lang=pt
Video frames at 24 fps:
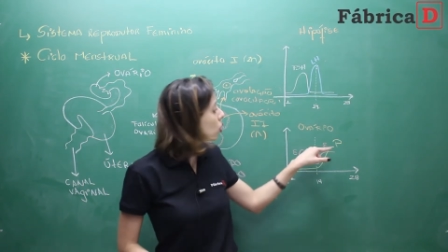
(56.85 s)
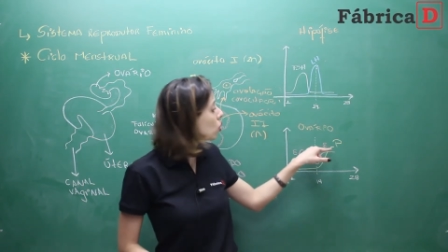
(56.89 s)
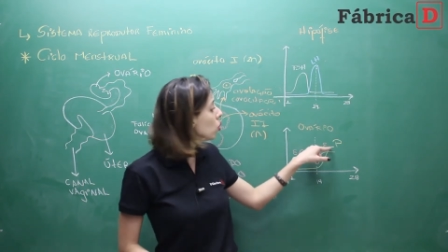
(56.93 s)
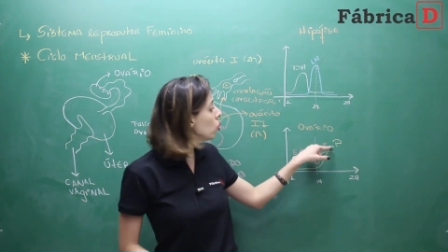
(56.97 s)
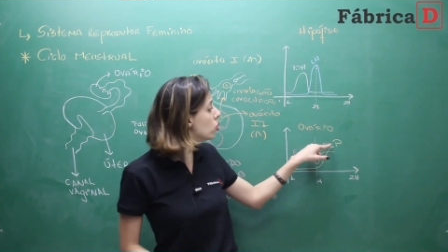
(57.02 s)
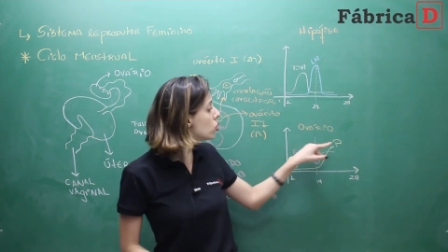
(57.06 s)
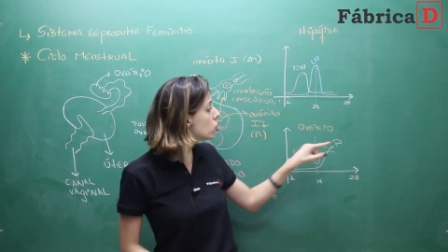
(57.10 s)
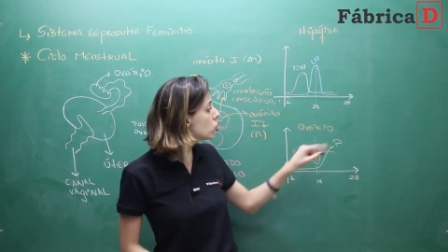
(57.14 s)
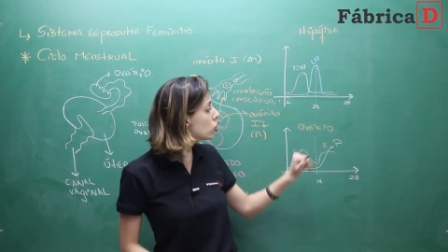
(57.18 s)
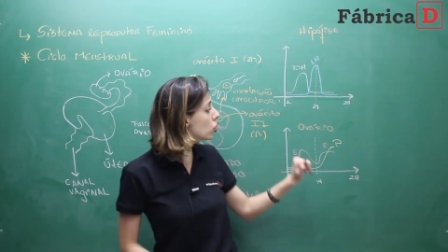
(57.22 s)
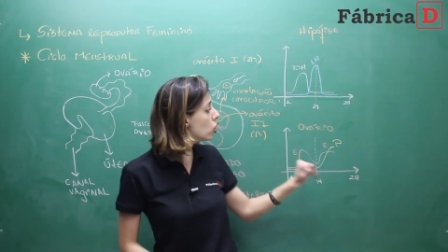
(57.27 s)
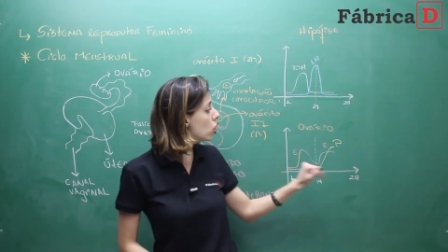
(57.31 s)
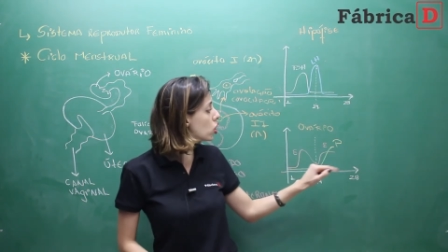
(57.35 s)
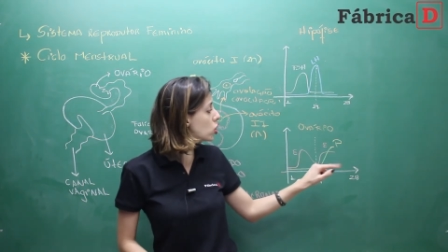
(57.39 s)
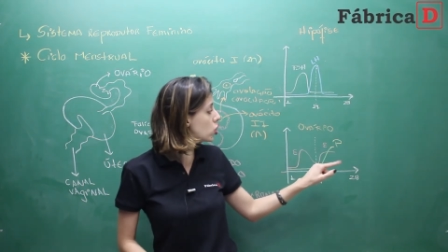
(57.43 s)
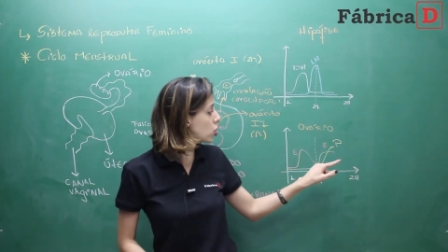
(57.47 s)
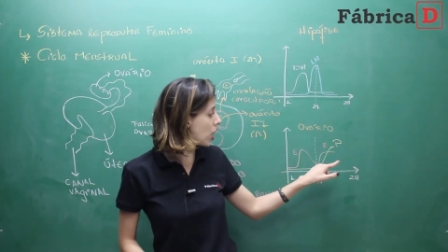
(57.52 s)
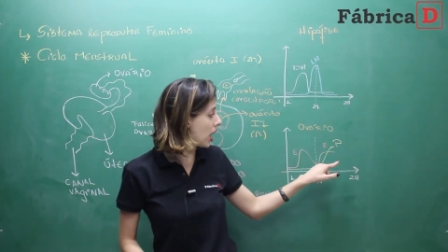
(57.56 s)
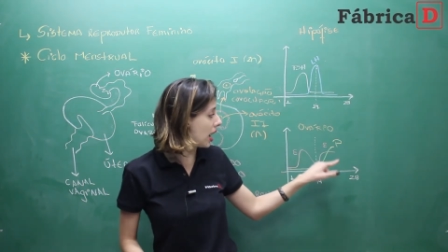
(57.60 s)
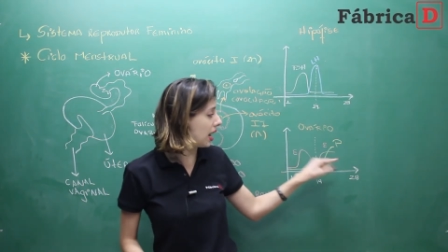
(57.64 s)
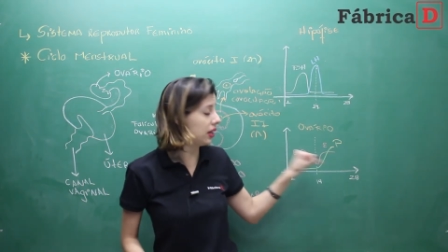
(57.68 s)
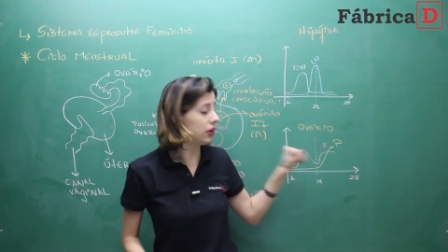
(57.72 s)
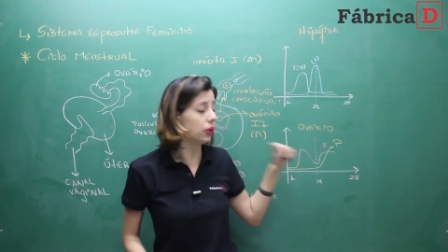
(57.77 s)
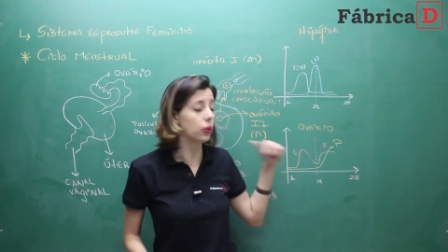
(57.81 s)
O
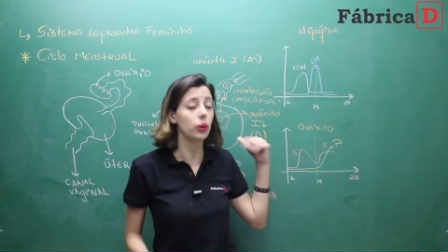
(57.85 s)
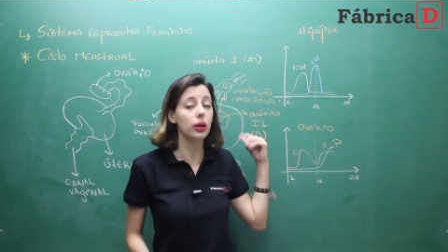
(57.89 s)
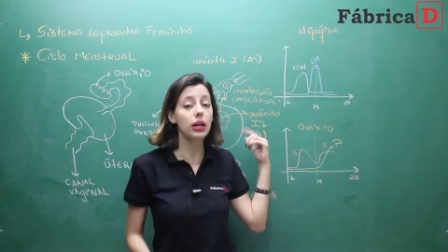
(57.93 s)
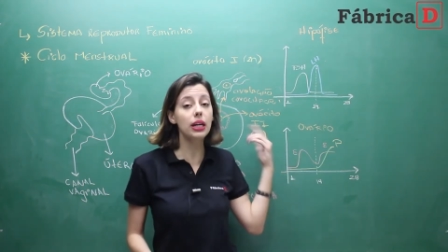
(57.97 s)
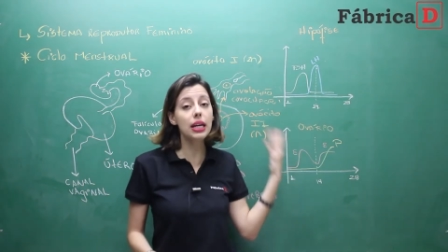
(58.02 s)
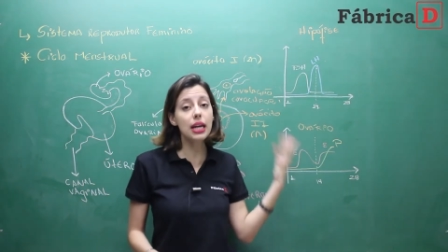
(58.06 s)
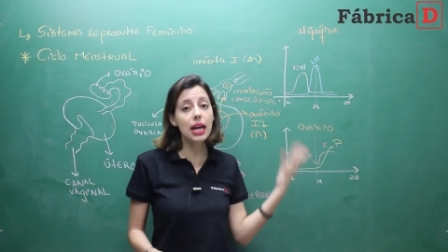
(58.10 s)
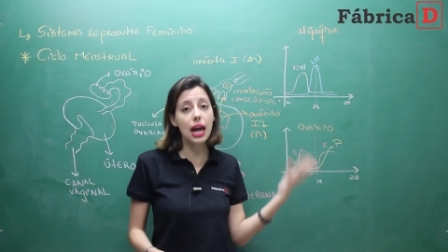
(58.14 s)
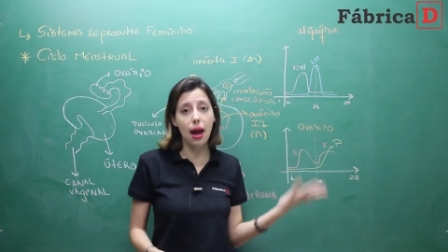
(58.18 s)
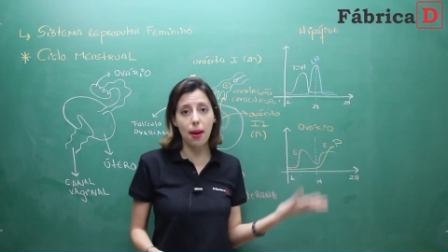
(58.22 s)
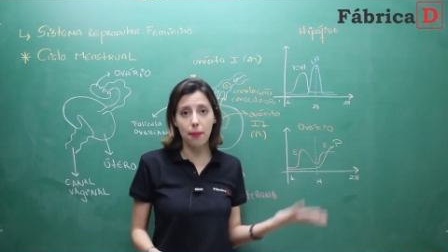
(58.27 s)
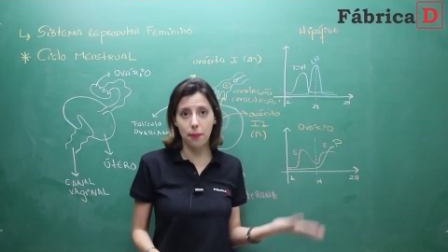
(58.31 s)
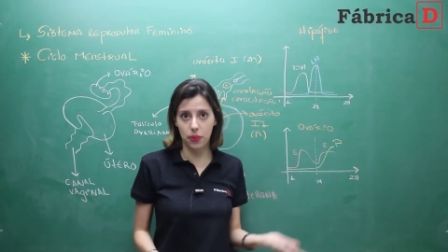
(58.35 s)
estrogênio e a